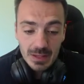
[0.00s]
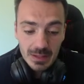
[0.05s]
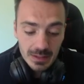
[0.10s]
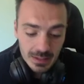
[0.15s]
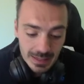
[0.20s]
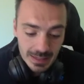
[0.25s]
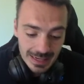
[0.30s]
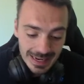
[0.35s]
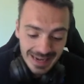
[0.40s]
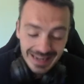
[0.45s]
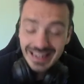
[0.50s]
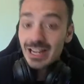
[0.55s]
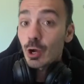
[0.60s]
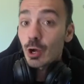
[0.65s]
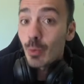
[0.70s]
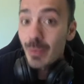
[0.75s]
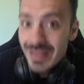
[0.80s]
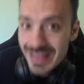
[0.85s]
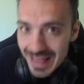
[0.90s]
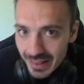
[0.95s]
las
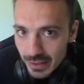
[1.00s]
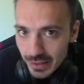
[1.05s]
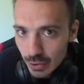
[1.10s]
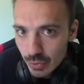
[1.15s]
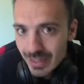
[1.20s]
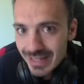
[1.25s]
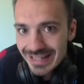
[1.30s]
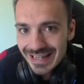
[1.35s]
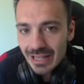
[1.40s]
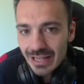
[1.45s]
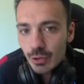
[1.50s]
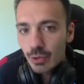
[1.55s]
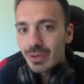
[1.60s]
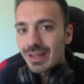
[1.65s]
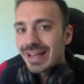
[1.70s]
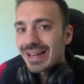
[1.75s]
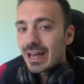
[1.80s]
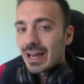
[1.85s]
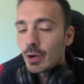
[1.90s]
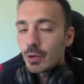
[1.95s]
recomendaciones que doy
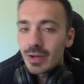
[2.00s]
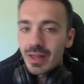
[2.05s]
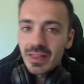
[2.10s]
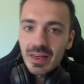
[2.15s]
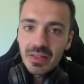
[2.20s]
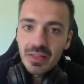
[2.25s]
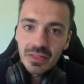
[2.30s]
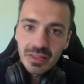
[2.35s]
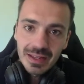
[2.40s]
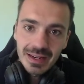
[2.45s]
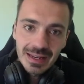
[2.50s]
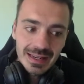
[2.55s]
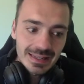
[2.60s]
a la hora de hacer